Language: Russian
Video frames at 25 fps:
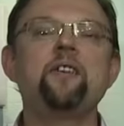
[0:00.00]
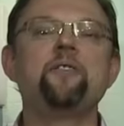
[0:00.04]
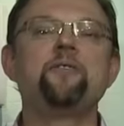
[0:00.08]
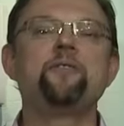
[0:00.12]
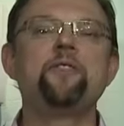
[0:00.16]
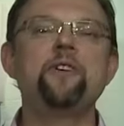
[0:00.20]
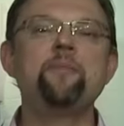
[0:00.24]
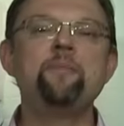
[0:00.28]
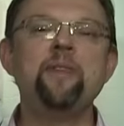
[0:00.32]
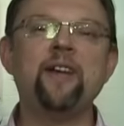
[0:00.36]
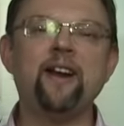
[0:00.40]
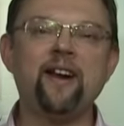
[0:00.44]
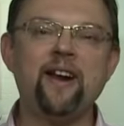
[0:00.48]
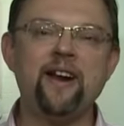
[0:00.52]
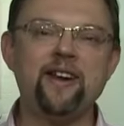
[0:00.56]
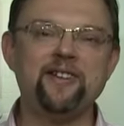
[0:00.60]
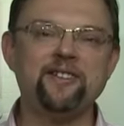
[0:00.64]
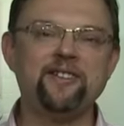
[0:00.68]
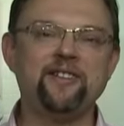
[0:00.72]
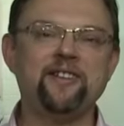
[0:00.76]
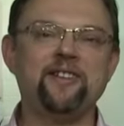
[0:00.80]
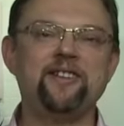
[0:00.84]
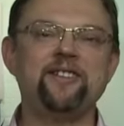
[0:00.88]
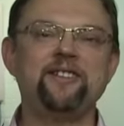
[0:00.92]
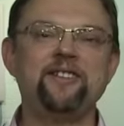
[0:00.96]

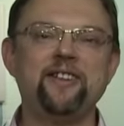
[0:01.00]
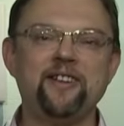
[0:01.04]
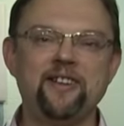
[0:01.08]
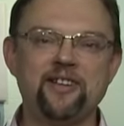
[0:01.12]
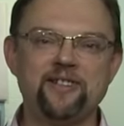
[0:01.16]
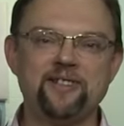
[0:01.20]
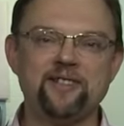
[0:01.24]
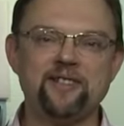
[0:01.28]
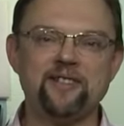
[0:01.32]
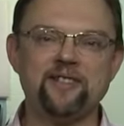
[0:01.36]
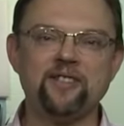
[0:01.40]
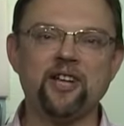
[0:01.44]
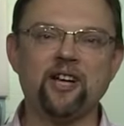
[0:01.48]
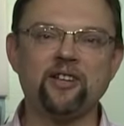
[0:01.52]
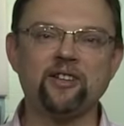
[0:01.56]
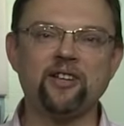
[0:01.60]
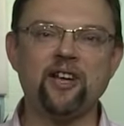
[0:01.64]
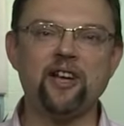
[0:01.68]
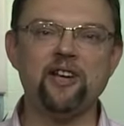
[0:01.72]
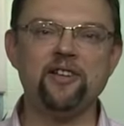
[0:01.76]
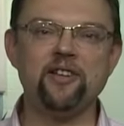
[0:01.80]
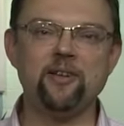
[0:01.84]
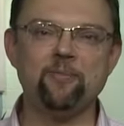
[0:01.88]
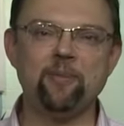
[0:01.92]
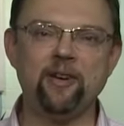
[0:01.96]
Выбирайте интересные
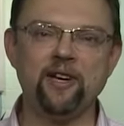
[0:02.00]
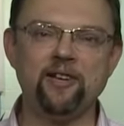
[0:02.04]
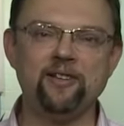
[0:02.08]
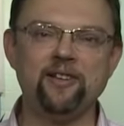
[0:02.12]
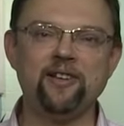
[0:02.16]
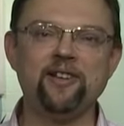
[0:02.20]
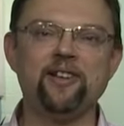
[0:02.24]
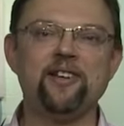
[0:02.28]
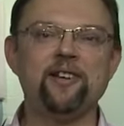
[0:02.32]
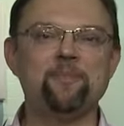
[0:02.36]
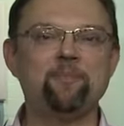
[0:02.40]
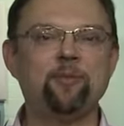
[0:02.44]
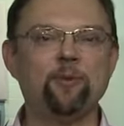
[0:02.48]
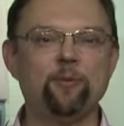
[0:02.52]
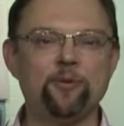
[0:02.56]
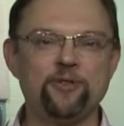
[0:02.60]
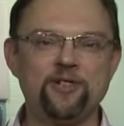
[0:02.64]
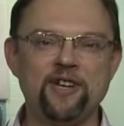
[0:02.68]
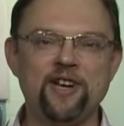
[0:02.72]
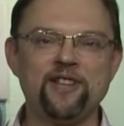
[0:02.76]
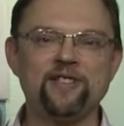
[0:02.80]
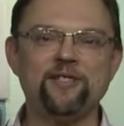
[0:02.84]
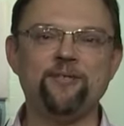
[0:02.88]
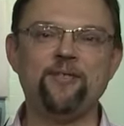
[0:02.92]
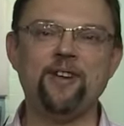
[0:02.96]
сорта и гибриды и
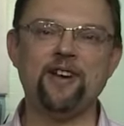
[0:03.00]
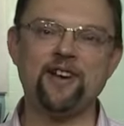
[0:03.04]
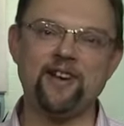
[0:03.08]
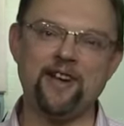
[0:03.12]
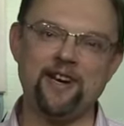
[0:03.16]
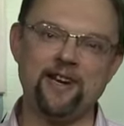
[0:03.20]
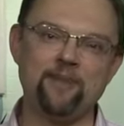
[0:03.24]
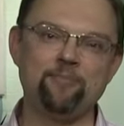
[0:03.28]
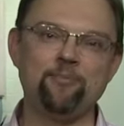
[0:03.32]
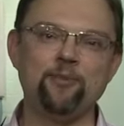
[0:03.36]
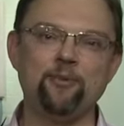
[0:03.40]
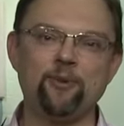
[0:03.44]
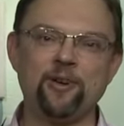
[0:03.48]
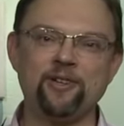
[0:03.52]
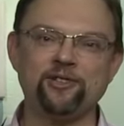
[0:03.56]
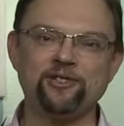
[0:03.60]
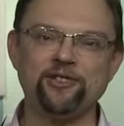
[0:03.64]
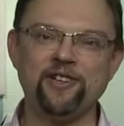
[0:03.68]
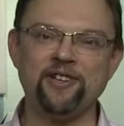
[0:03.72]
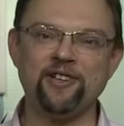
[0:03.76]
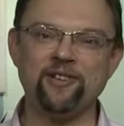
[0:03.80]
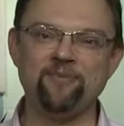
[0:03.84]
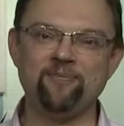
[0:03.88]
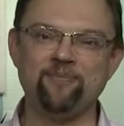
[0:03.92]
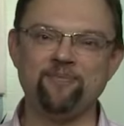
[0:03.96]
получайте великолепный
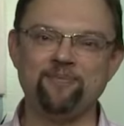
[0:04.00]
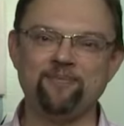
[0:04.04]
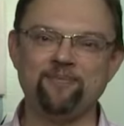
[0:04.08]
урожай.